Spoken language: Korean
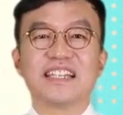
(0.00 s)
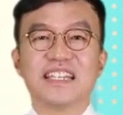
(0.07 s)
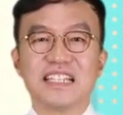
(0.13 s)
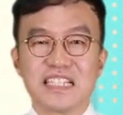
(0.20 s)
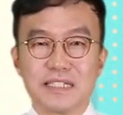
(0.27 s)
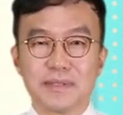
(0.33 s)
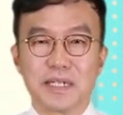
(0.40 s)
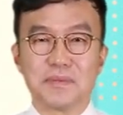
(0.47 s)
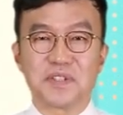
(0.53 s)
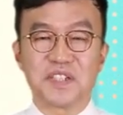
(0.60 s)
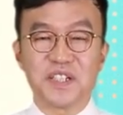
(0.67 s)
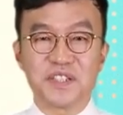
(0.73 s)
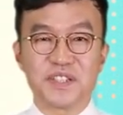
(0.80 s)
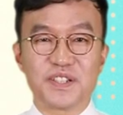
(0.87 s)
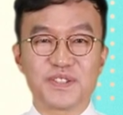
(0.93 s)
이제만 하면
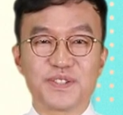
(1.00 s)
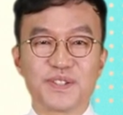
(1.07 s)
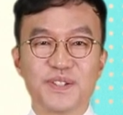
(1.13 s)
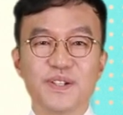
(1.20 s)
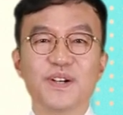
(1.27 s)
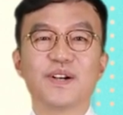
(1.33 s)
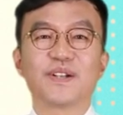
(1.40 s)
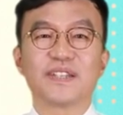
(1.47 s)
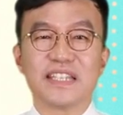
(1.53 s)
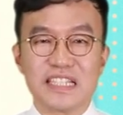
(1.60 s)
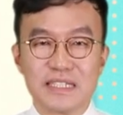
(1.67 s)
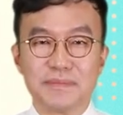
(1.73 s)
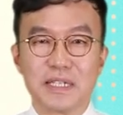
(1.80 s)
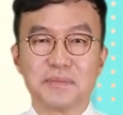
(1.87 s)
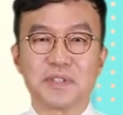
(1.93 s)
건드려주고
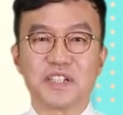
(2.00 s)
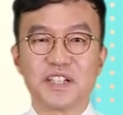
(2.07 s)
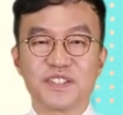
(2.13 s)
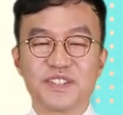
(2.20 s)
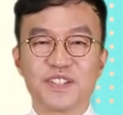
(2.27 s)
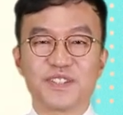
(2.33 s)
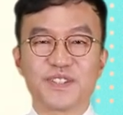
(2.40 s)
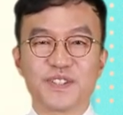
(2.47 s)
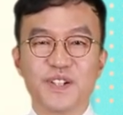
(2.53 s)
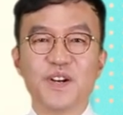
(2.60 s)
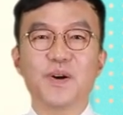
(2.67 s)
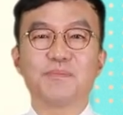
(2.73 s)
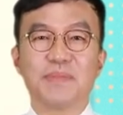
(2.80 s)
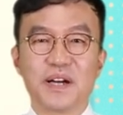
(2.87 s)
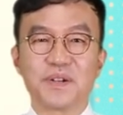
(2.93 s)
이제만 하면
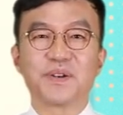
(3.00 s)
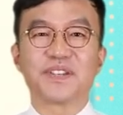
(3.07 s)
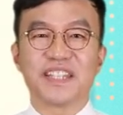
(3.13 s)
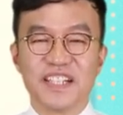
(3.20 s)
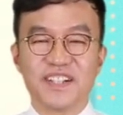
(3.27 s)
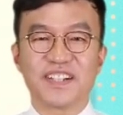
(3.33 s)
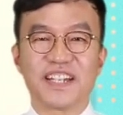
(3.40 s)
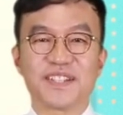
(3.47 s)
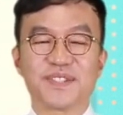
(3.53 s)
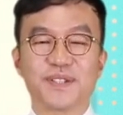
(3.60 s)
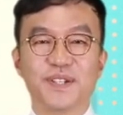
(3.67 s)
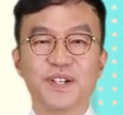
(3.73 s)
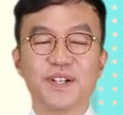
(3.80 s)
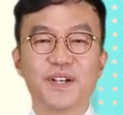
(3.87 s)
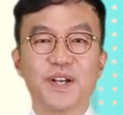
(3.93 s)
건드려주고 바로
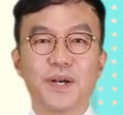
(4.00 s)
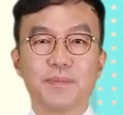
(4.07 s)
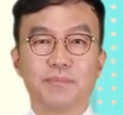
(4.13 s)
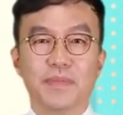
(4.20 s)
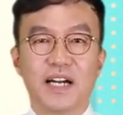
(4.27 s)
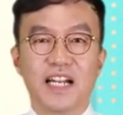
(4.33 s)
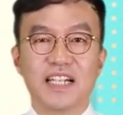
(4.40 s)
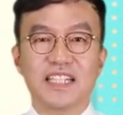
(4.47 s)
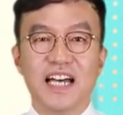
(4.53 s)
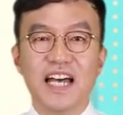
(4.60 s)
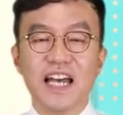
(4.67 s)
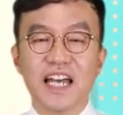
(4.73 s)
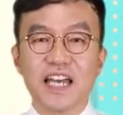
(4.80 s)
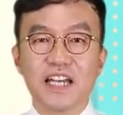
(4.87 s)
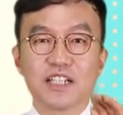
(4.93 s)
이거겠죠?
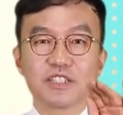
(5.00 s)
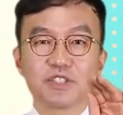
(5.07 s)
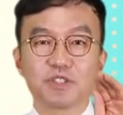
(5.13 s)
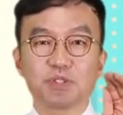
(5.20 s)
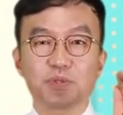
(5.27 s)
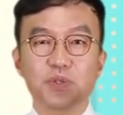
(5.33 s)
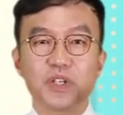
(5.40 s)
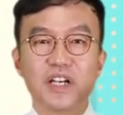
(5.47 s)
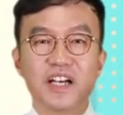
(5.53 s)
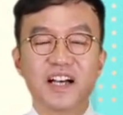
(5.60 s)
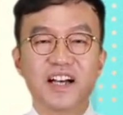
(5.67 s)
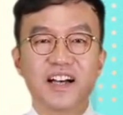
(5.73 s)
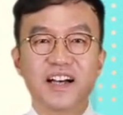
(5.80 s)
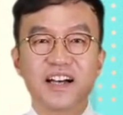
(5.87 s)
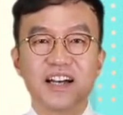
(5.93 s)
말하다
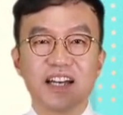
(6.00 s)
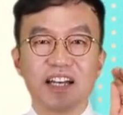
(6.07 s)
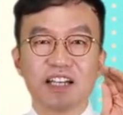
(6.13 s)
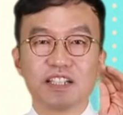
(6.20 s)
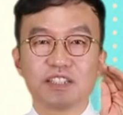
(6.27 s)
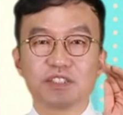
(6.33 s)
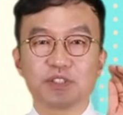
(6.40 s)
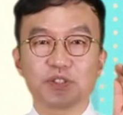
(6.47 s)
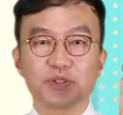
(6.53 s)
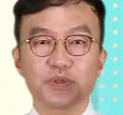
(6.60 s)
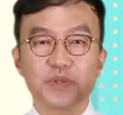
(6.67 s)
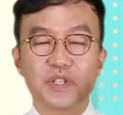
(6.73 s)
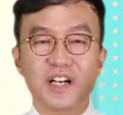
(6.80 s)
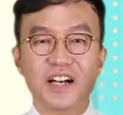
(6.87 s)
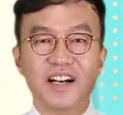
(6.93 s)
수어
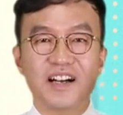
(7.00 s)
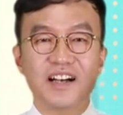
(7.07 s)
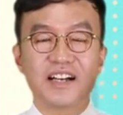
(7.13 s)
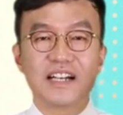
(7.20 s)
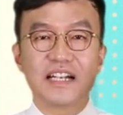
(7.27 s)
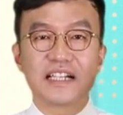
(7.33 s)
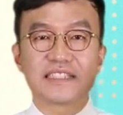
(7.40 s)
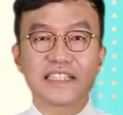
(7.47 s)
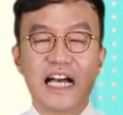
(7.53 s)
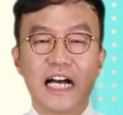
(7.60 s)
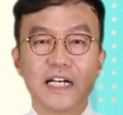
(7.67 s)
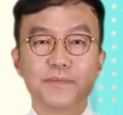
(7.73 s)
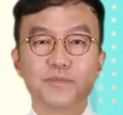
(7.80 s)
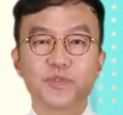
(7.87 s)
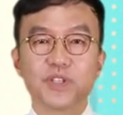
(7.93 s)
수어
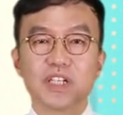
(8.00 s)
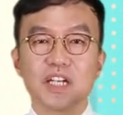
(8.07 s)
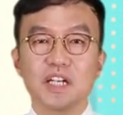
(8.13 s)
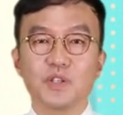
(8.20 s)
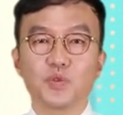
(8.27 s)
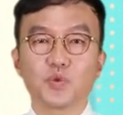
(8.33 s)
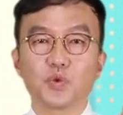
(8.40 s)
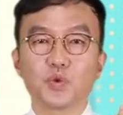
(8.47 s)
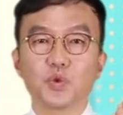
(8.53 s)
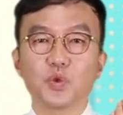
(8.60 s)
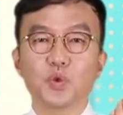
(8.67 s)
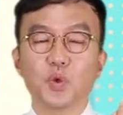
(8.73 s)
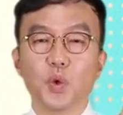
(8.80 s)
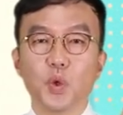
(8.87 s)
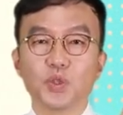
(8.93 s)
자음 뒤에
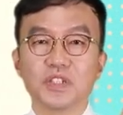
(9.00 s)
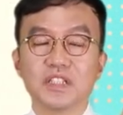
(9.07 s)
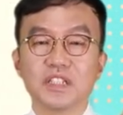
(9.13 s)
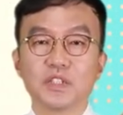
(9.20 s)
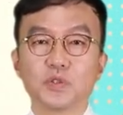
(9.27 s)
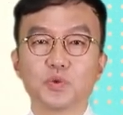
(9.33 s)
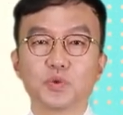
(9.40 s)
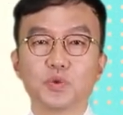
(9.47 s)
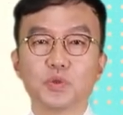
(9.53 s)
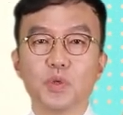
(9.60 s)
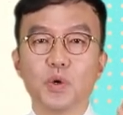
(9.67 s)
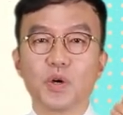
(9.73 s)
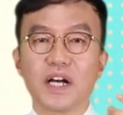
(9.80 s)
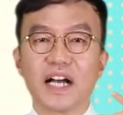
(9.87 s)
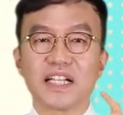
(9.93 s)
우오는
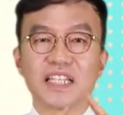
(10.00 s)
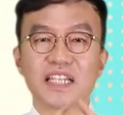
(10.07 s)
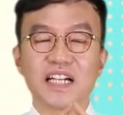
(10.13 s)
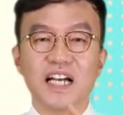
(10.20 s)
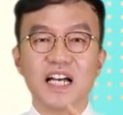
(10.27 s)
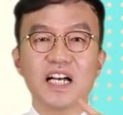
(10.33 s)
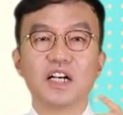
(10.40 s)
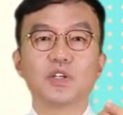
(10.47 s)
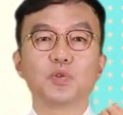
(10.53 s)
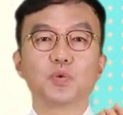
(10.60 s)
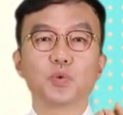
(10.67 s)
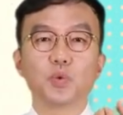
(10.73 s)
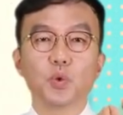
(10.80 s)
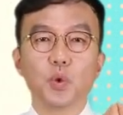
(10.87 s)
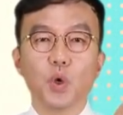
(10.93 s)
우오가 아니라
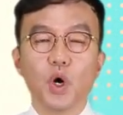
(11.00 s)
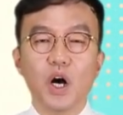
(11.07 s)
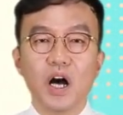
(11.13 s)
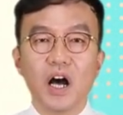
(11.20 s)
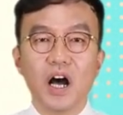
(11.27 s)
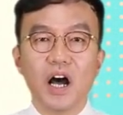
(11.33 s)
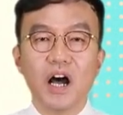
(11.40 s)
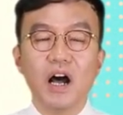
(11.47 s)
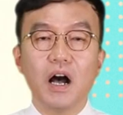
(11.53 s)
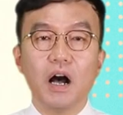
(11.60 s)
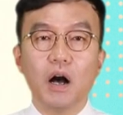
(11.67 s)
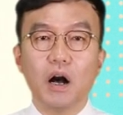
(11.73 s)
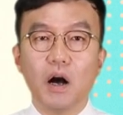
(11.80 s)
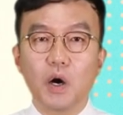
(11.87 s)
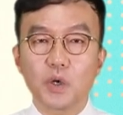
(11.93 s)
우어
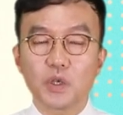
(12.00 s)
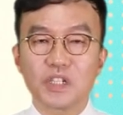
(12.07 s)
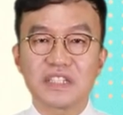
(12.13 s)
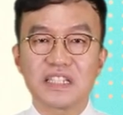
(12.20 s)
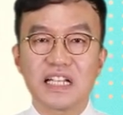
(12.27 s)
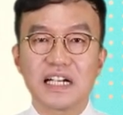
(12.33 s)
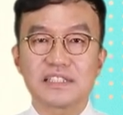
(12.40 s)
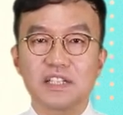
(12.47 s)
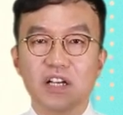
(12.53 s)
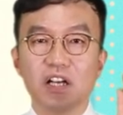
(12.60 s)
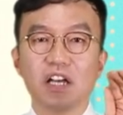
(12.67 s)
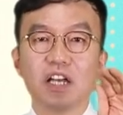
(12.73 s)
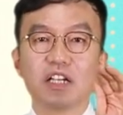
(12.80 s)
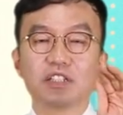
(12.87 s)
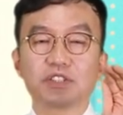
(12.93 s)
어로
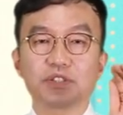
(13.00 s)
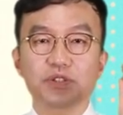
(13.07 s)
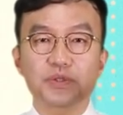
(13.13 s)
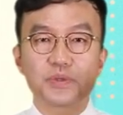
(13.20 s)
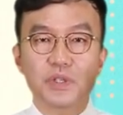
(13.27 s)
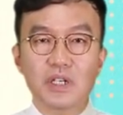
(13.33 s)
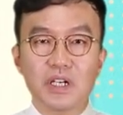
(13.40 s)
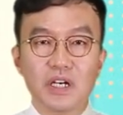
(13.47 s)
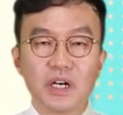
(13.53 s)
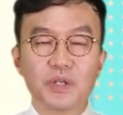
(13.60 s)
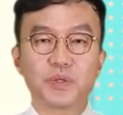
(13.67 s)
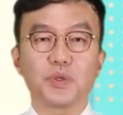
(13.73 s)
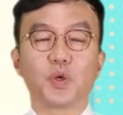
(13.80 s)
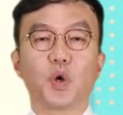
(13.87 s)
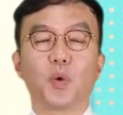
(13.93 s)
끝나서
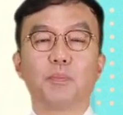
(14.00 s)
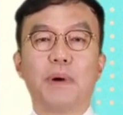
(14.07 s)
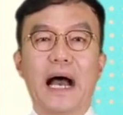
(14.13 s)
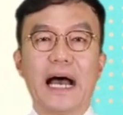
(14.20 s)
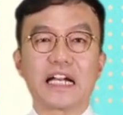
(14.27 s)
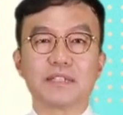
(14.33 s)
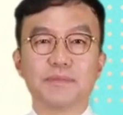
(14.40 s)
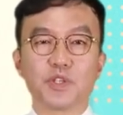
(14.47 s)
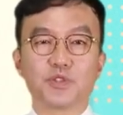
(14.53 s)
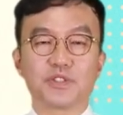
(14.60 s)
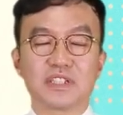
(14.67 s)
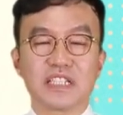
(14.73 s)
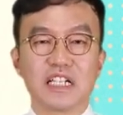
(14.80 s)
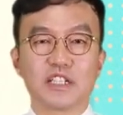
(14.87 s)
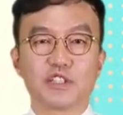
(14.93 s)
수어 요 발음의 규칙을